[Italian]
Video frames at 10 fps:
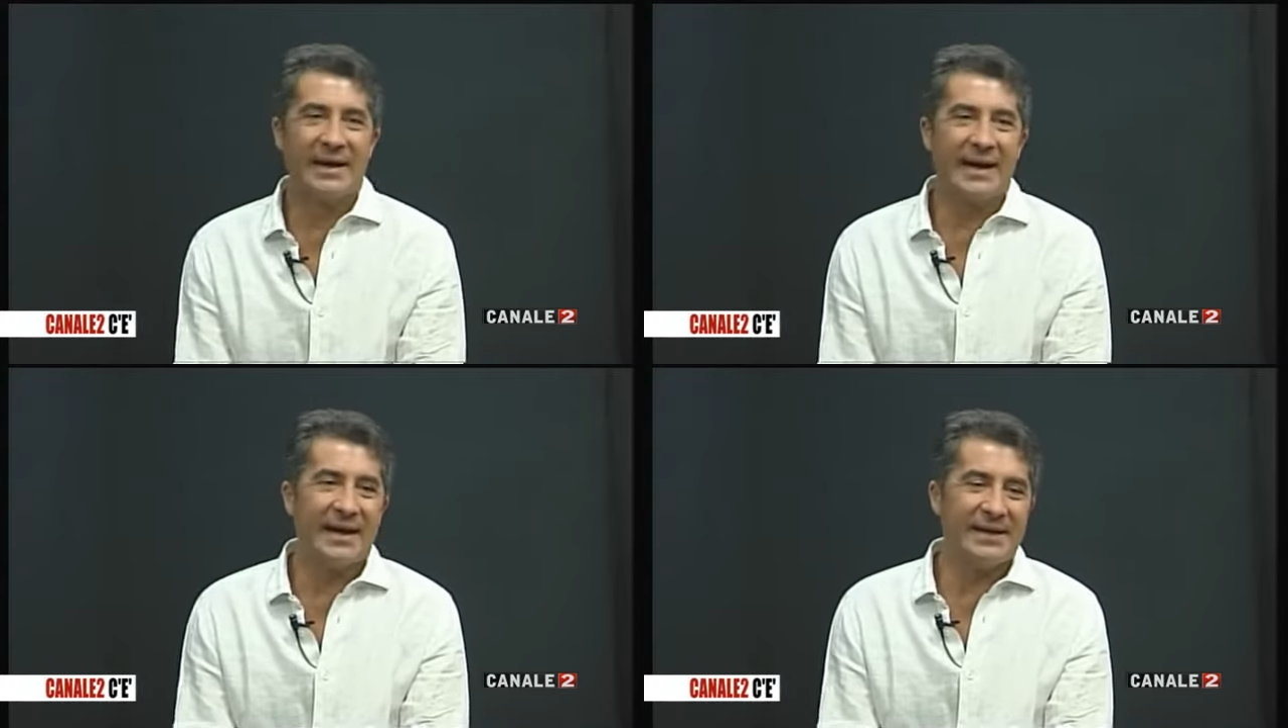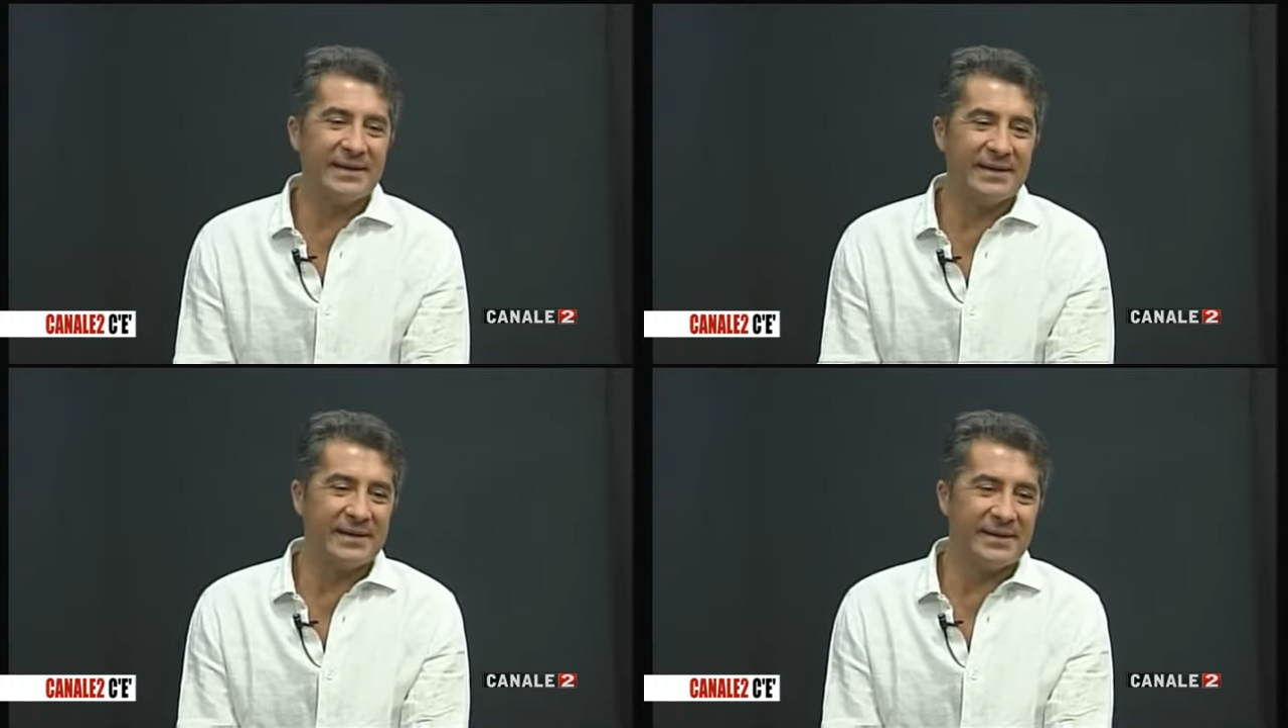ha
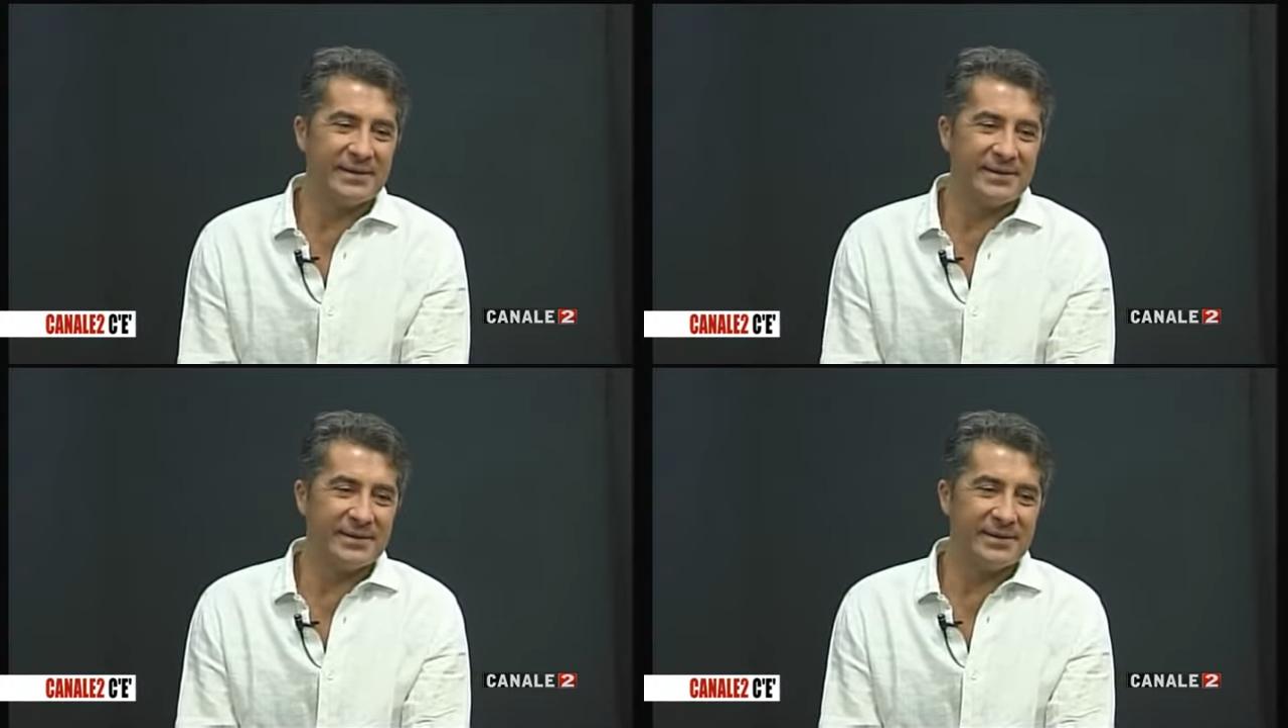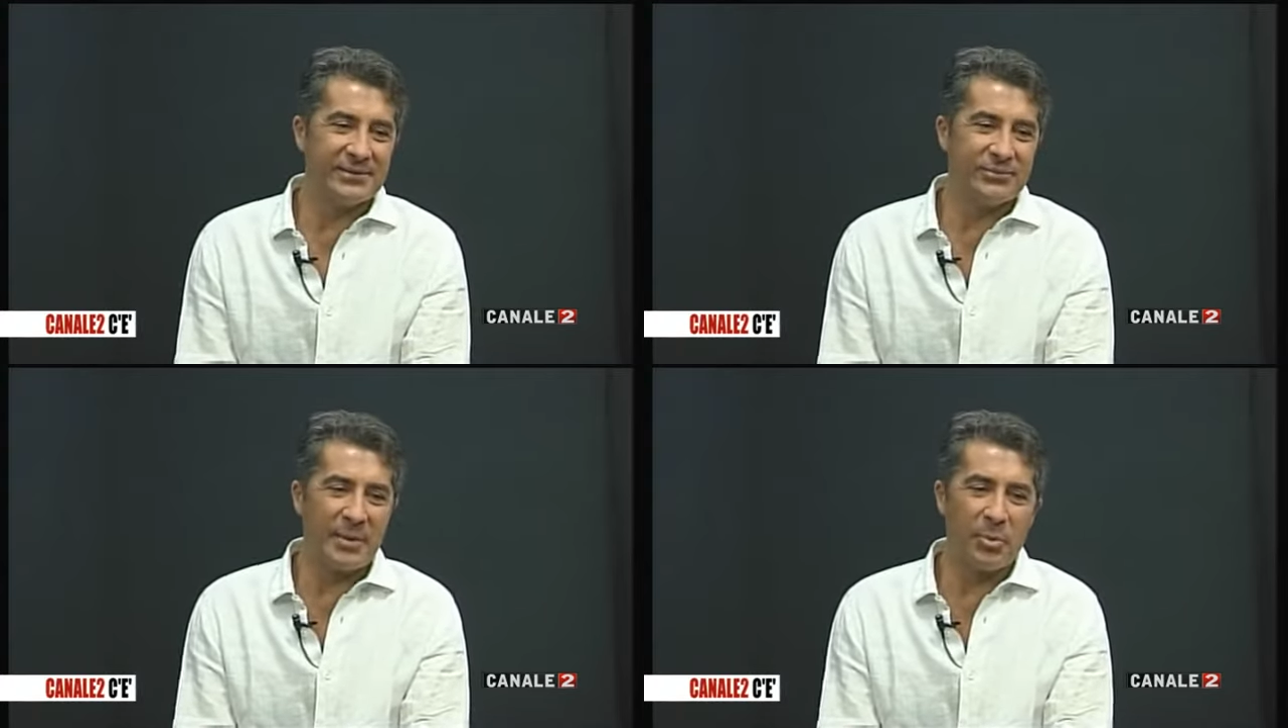
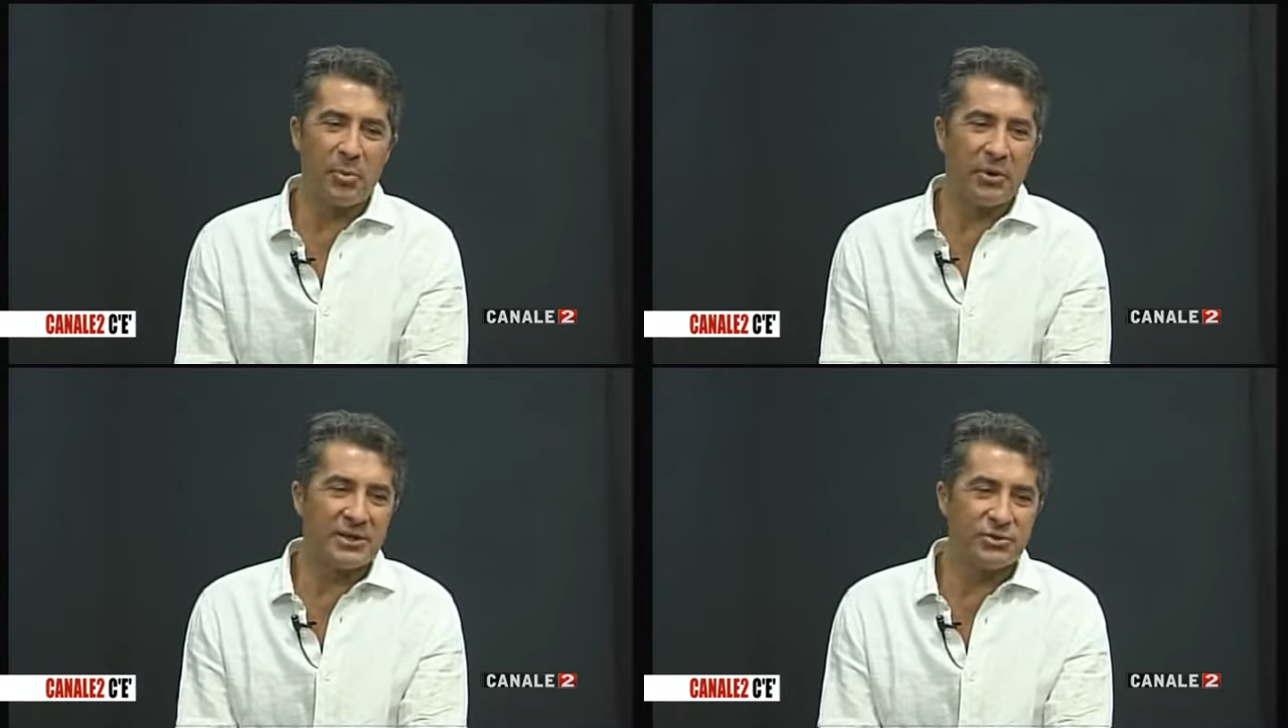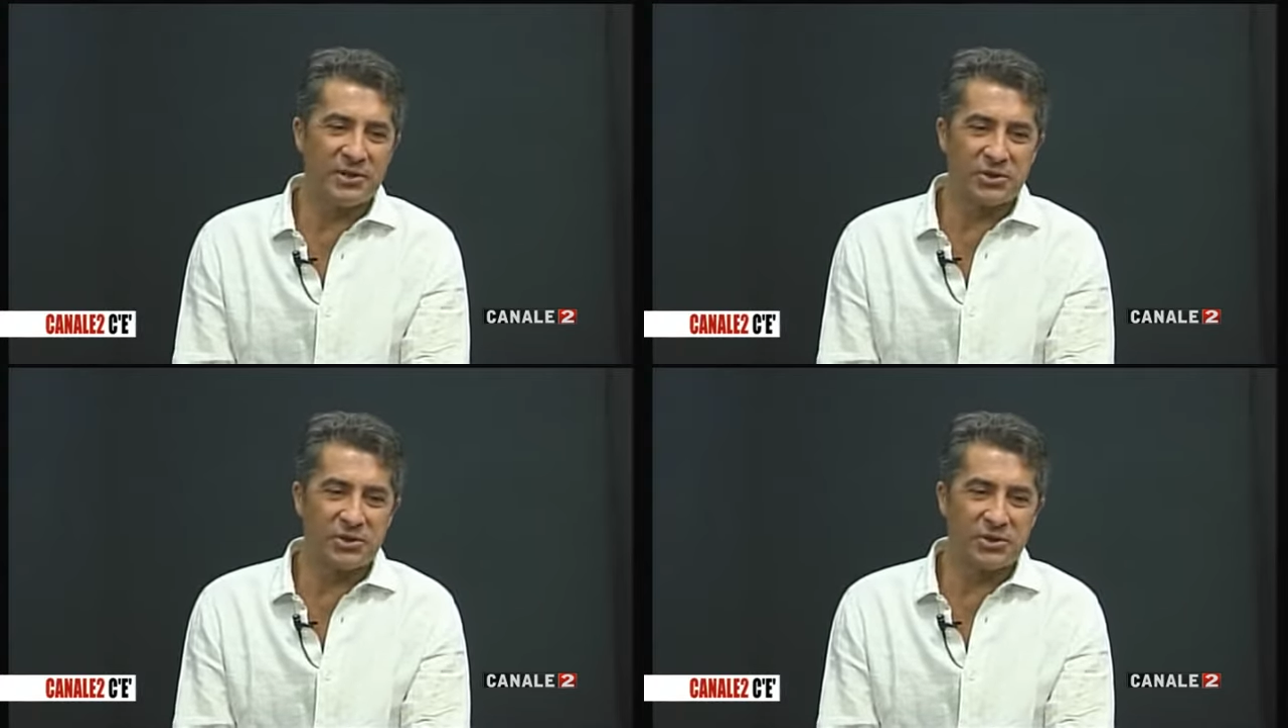eh, una popolazione